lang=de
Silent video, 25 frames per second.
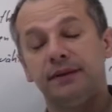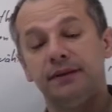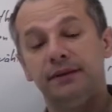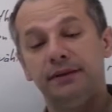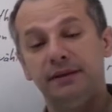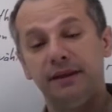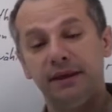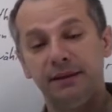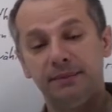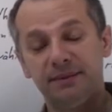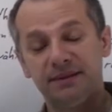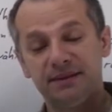
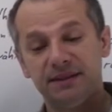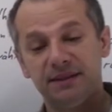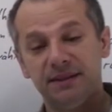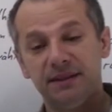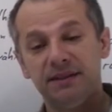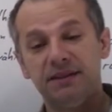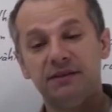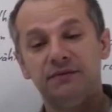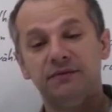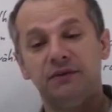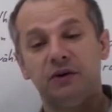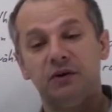nehmen Sie
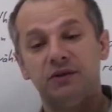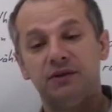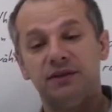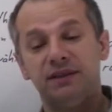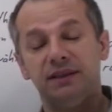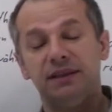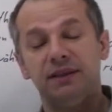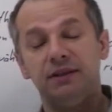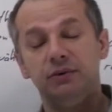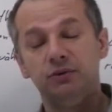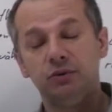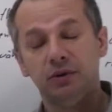diese
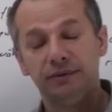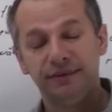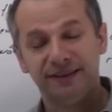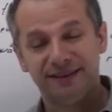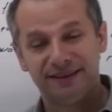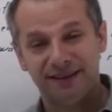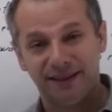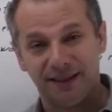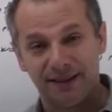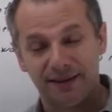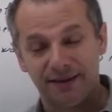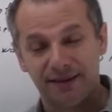Faustregel nur,
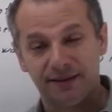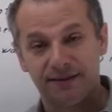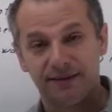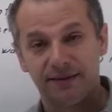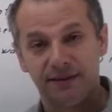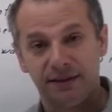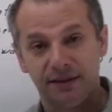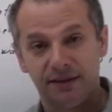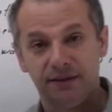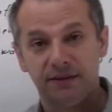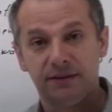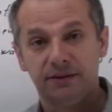wenn Sie anders
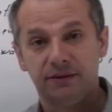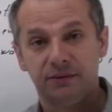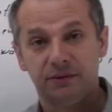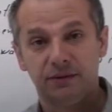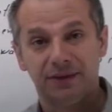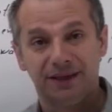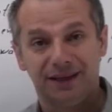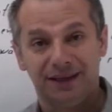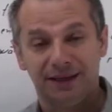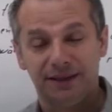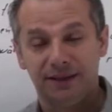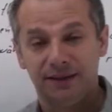nicht,
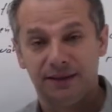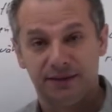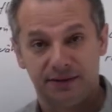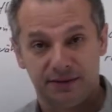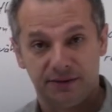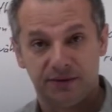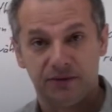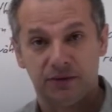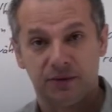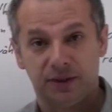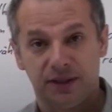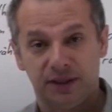gar nicht
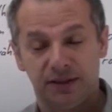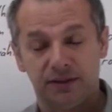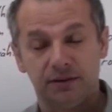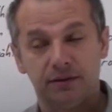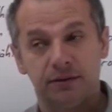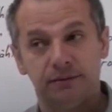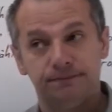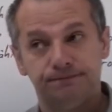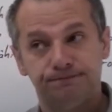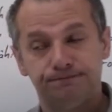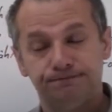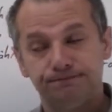
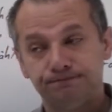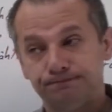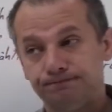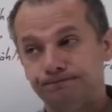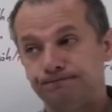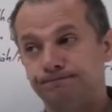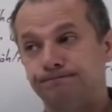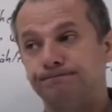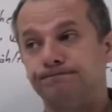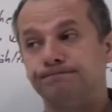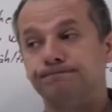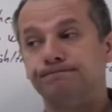zurechtkommen.
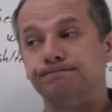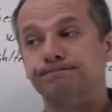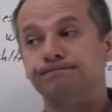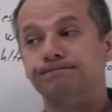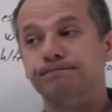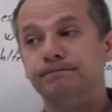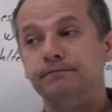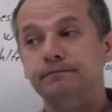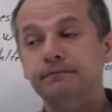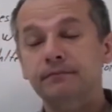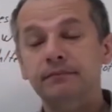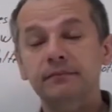
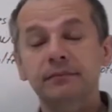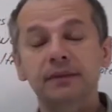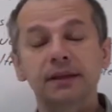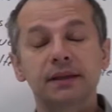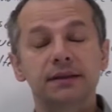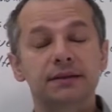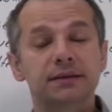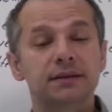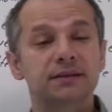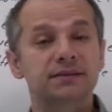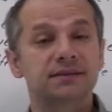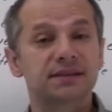
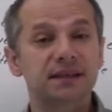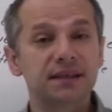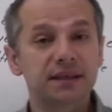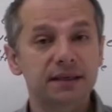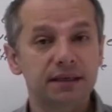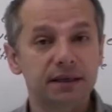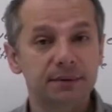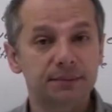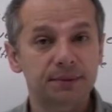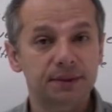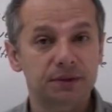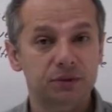Die
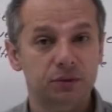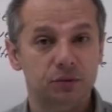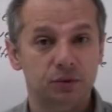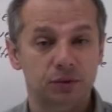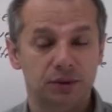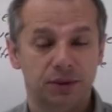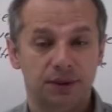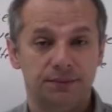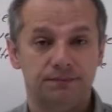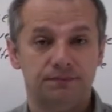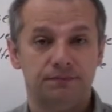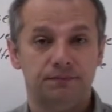sichere
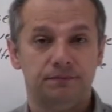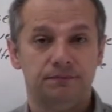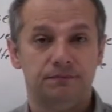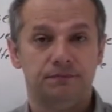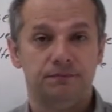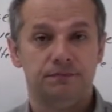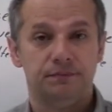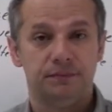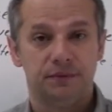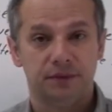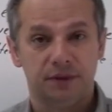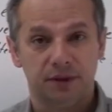Methode
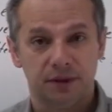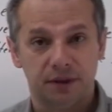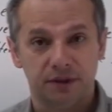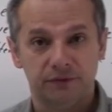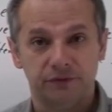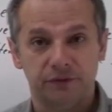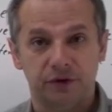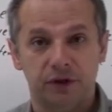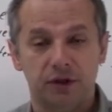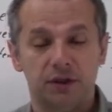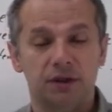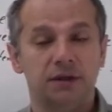geht
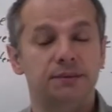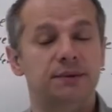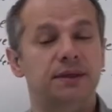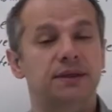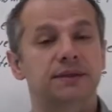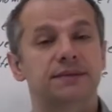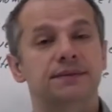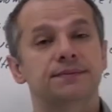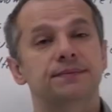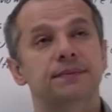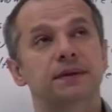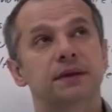
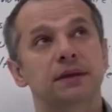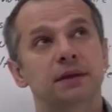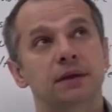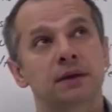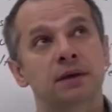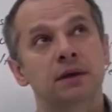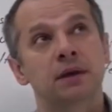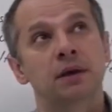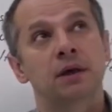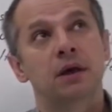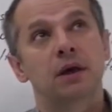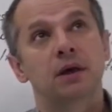folgendermaßen.
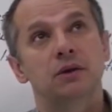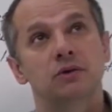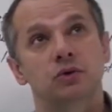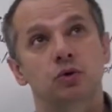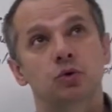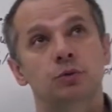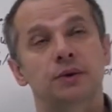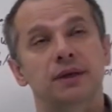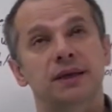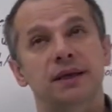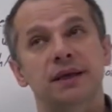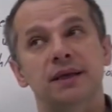Sie
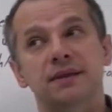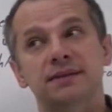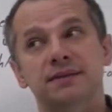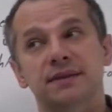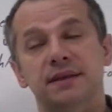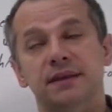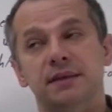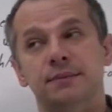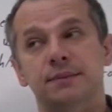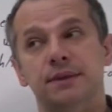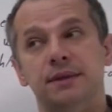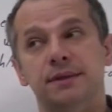überlegen
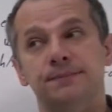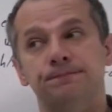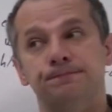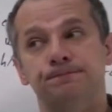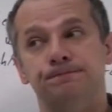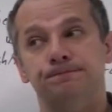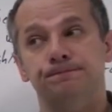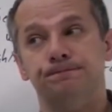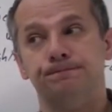sich immer